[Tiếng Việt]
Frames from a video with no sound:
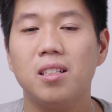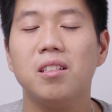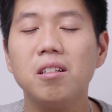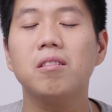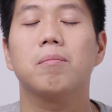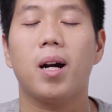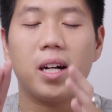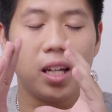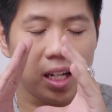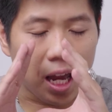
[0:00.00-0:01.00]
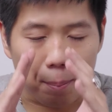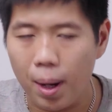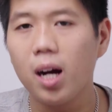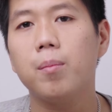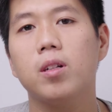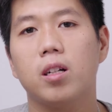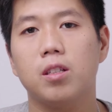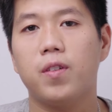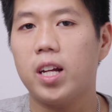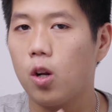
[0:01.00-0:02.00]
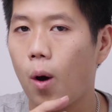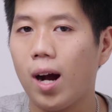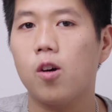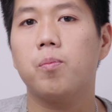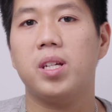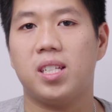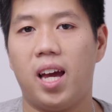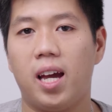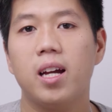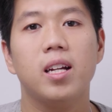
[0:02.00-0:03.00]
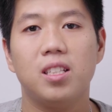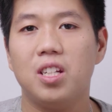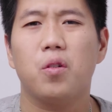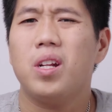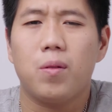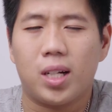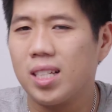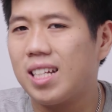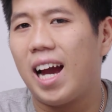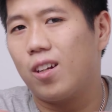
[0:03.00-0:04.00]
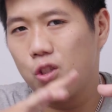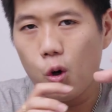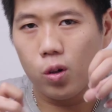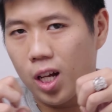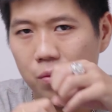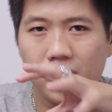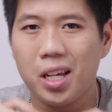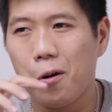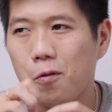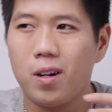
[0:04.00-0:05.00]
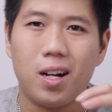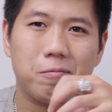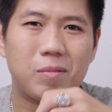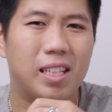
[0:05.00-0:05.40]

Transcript: nhưng mà khi để mắc âm lượng như vậy loa không bị rè chỉ có điều là các giải nó trộn lẫn với nhau và